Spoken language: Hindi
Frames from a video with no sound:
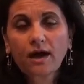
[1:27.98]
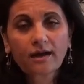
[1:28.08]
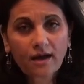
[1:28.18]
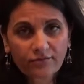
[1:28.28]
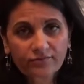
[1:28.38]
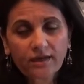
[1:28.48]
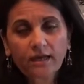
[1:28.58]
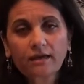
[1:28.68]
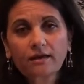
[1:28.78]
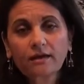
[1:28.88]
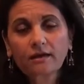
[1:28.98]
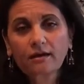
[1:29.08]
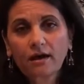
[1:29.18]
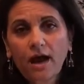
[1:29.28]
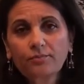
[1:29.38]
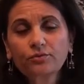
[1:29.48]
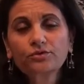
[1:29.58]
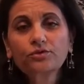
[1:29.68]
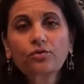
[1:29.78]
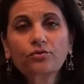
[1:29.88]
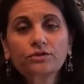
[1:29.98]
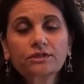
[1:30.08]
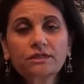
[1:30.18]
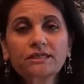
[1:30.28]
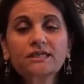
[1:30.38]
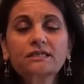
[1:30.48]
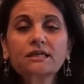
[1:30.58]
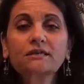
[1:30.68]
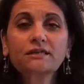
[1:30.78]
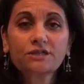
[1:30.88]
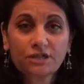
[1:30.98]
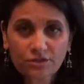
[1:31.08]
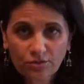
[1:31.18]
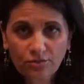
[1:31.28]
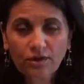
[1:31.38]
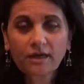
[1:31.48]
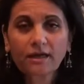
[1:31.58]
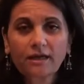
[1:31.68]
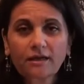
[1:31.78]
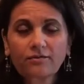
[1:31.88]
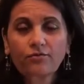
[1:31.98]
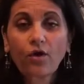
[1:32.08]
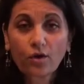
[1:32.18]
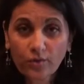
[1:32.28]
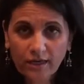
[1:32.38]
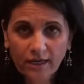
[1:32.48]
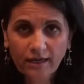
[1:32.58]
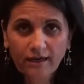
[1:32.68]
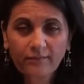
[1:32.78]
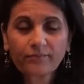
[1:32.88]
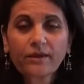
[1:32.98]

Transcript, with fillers: हर हफ्ते आप उसको कुछ किसी सर्टन चीज़ों को करेंगे फॉलो करेंगे